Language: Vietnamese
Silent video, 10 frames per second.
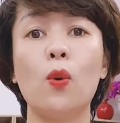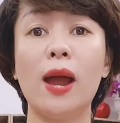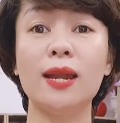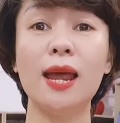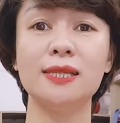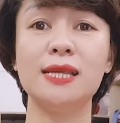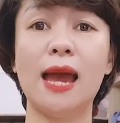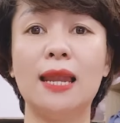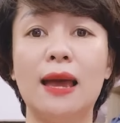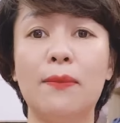quá đa
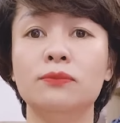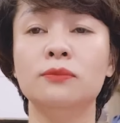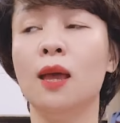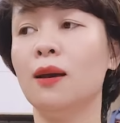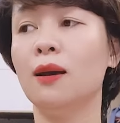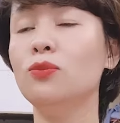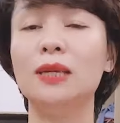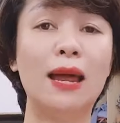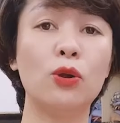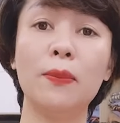dạng làm không
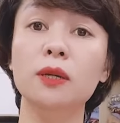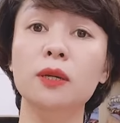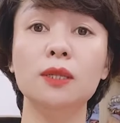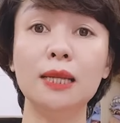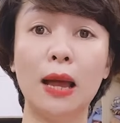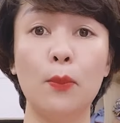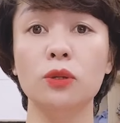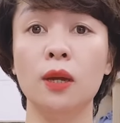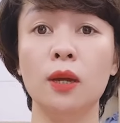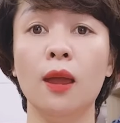thể nào đáp ứng được tất cả mọi
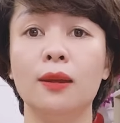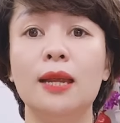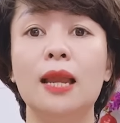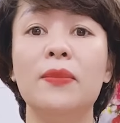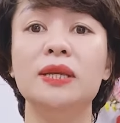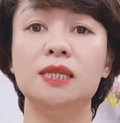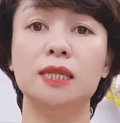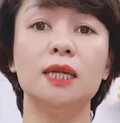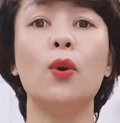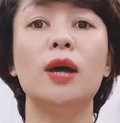người nên là mình chỉ
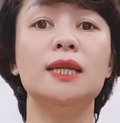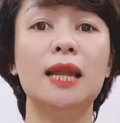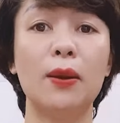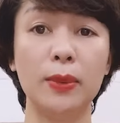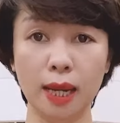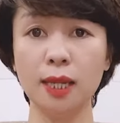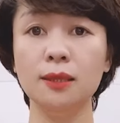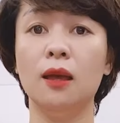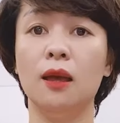thích cái họa tiết nào mình lên